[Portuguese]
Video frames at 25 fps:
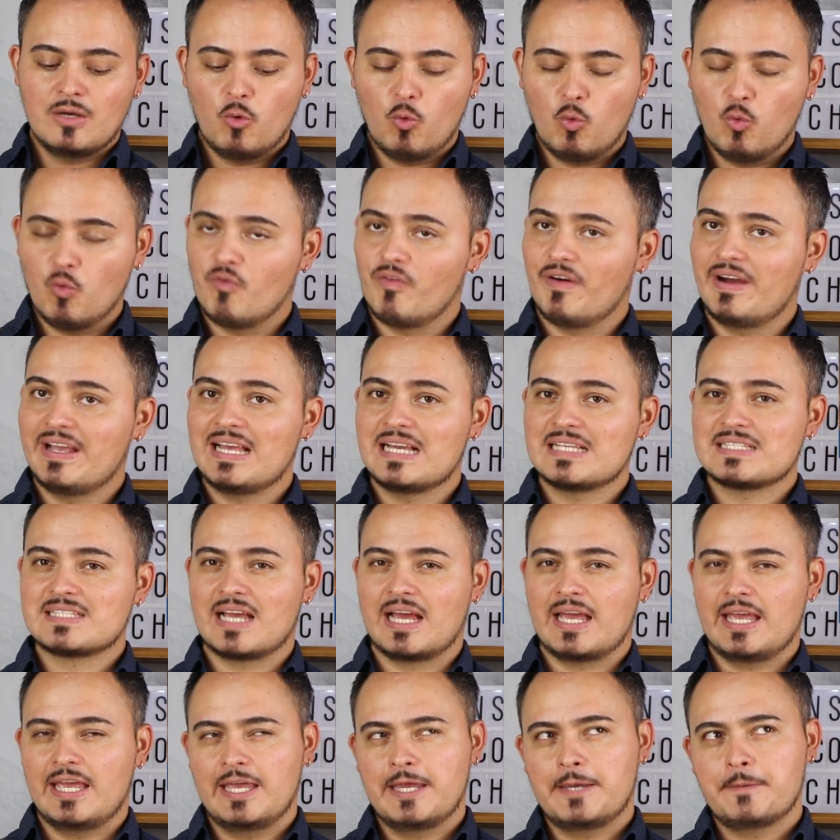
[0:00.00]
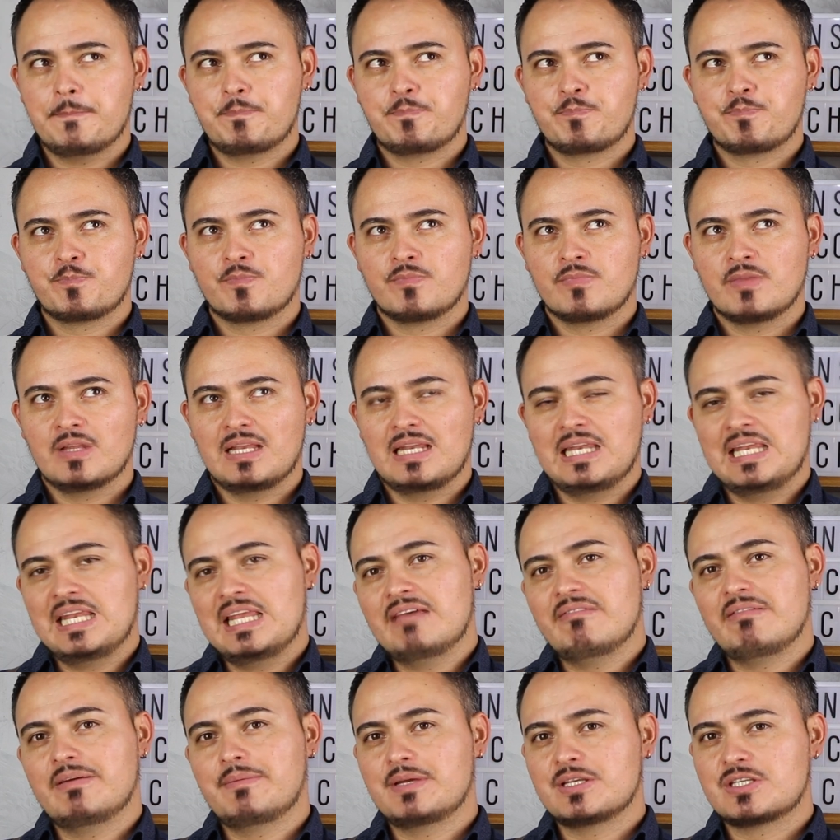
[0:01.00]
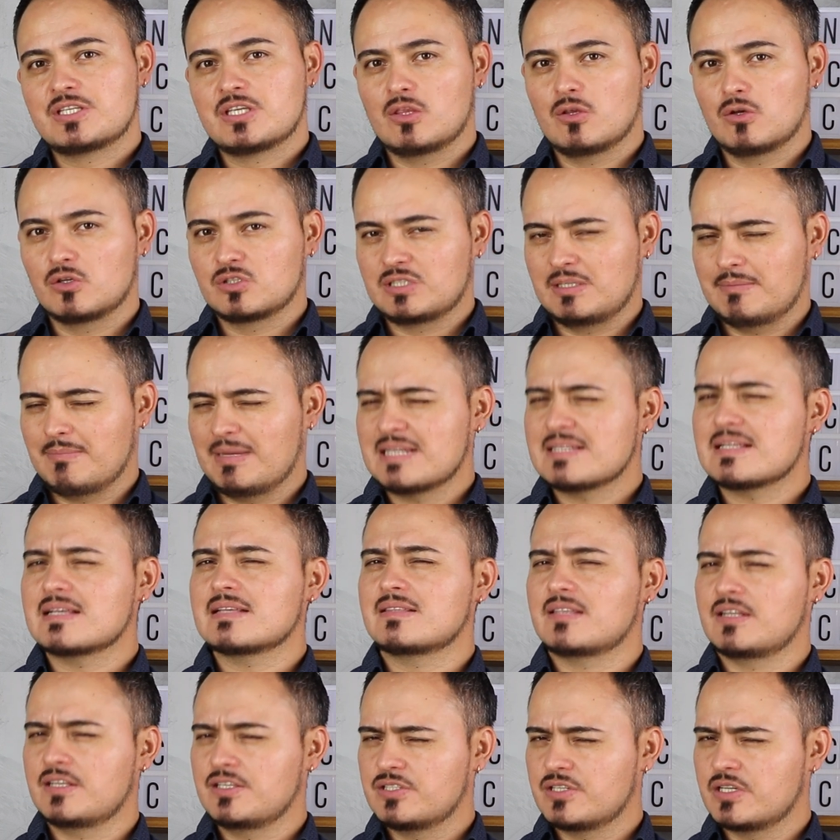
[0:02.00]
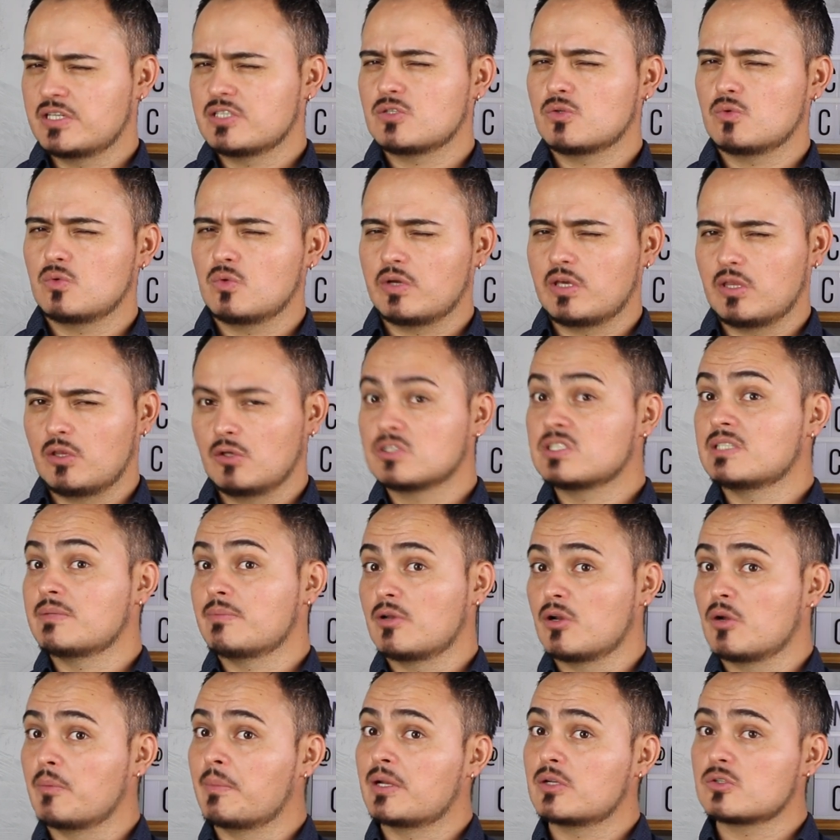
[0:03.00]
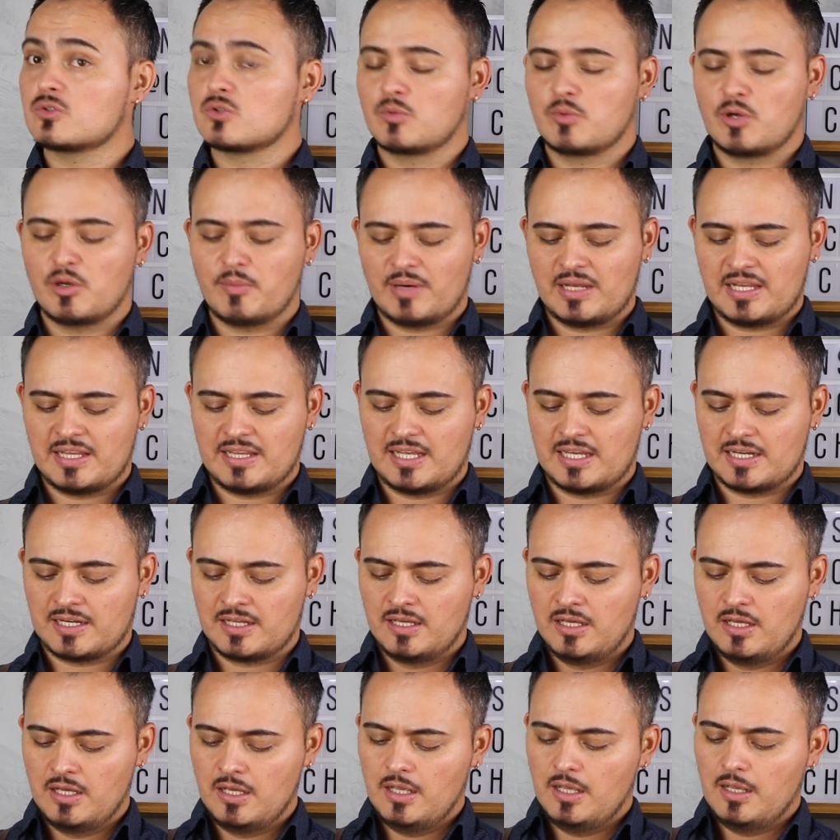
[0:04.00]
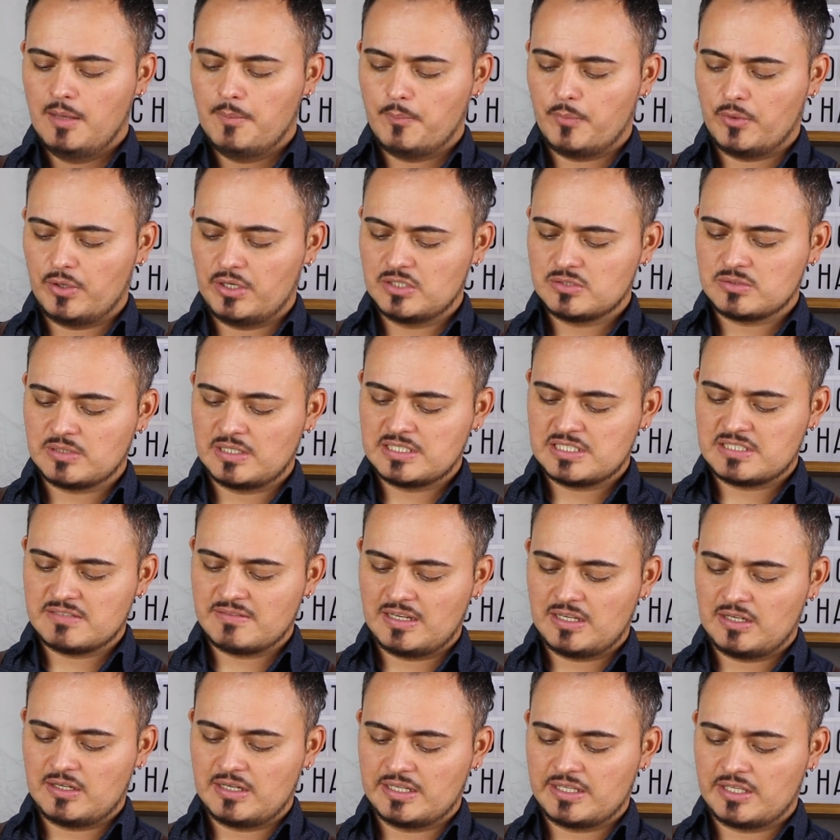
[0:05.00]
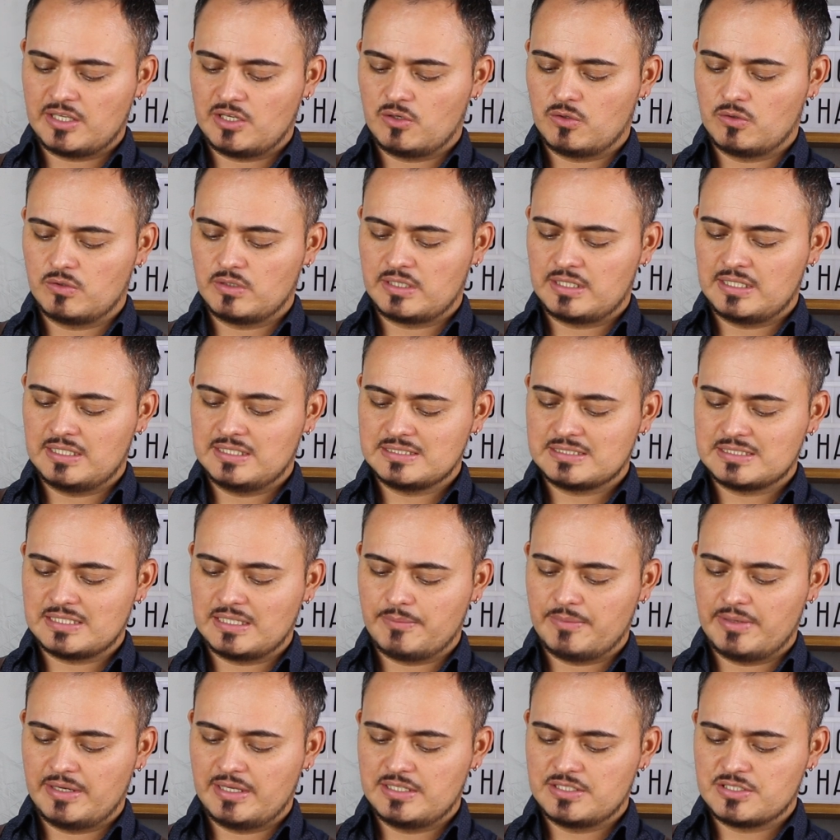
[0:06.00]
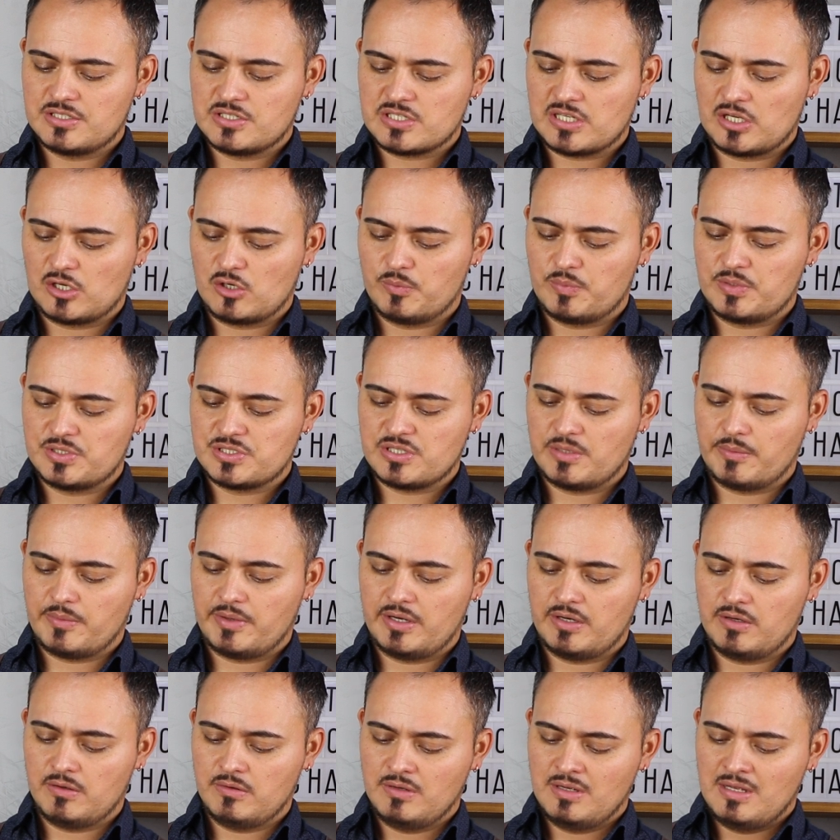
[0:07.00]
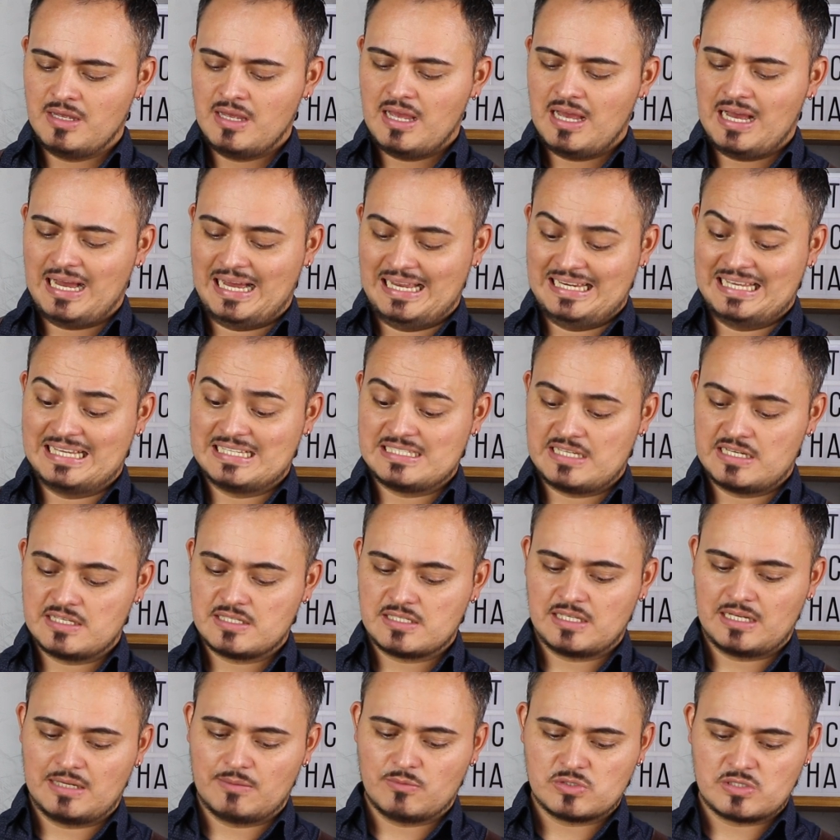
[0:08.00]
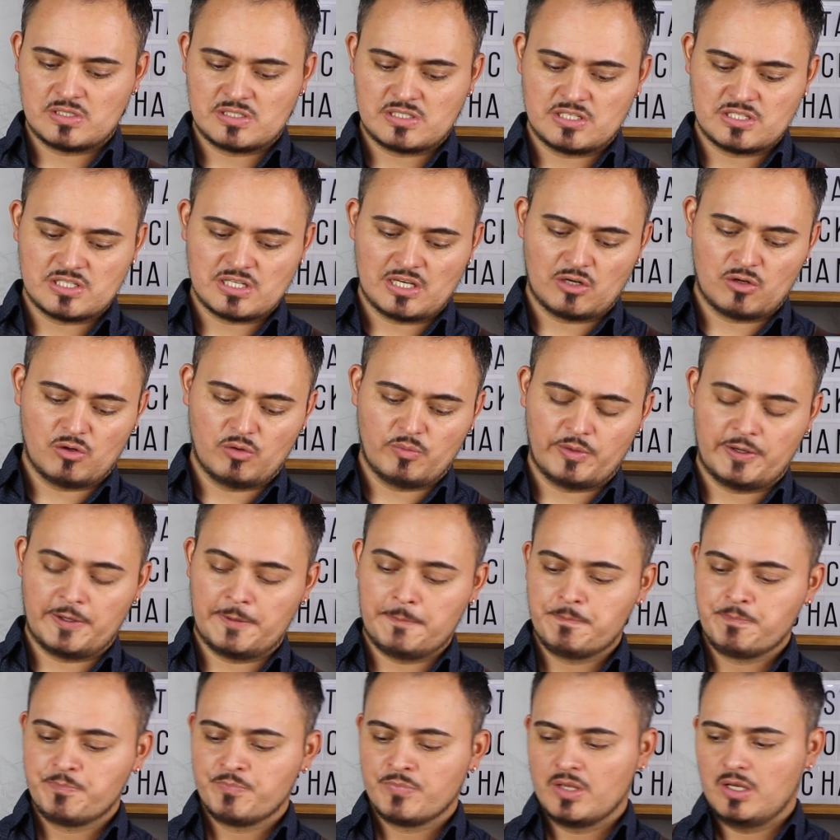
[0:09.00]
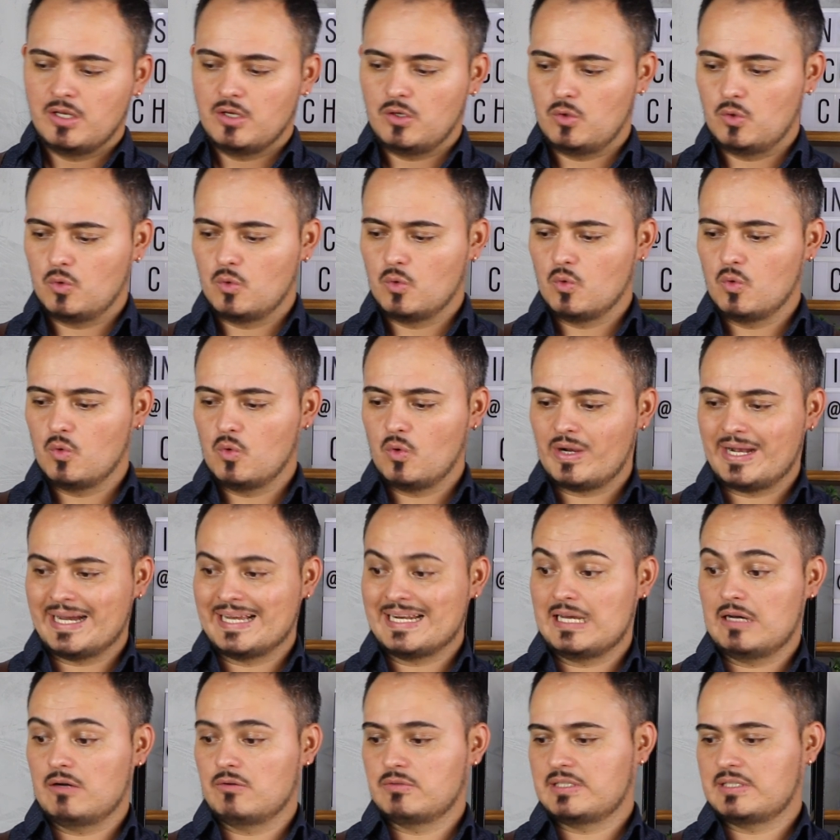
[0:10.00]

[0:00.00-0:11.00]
O vaia já é levemente doce, mais astringente do que doce, pelo menos no meu paladar. Por isso a gente vai aqui com 15 ml de xarope de mel. Aliás, já ensinamos esse xarope no canal,